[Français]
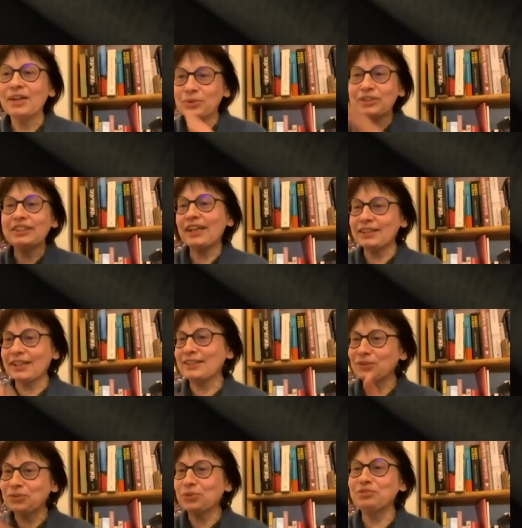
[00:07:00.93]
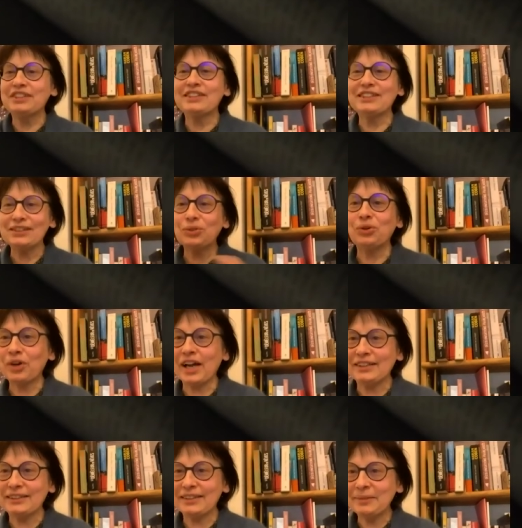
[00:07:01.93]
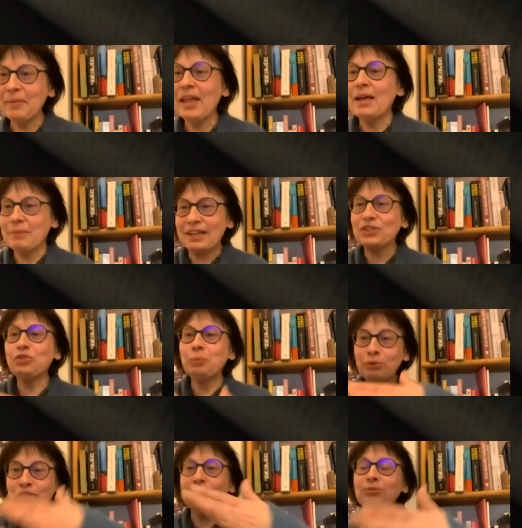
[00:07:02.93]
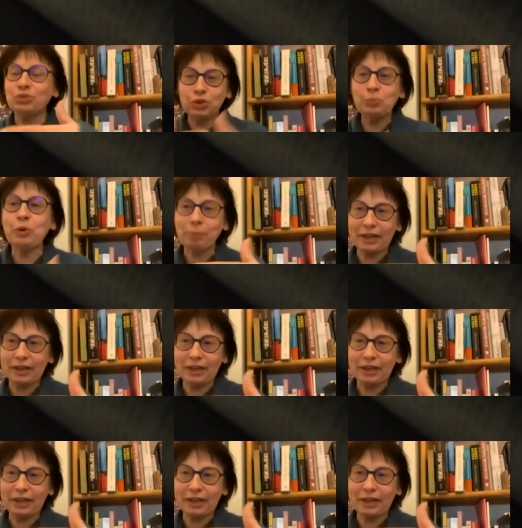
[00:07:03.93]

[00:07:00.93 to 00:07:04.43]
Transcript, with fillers: Donc, c'était intéressant ce que vous disiez sur l'oralité. Mais est-ce que vous pouvez justement